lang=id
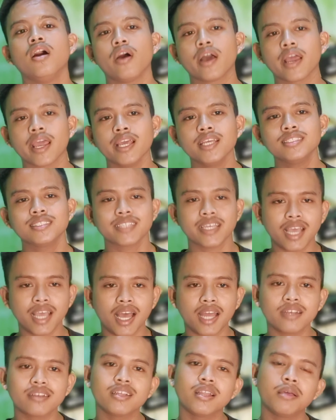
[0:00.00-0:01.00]
Oke,
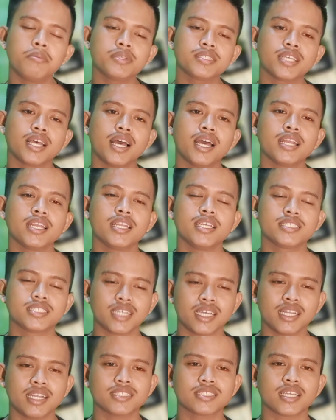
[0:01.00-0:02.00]
saya Andrea bisa di
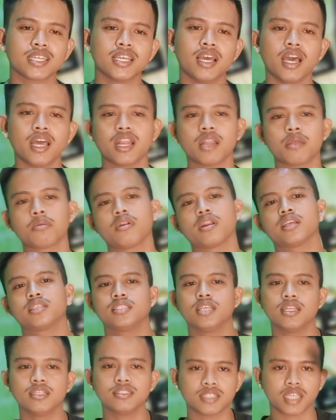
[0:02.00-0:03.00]
channel saya Andrea
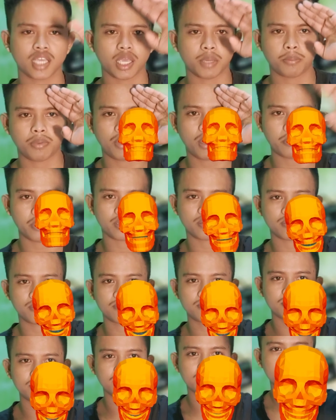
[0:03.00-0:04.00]
Horizon. saya pamit.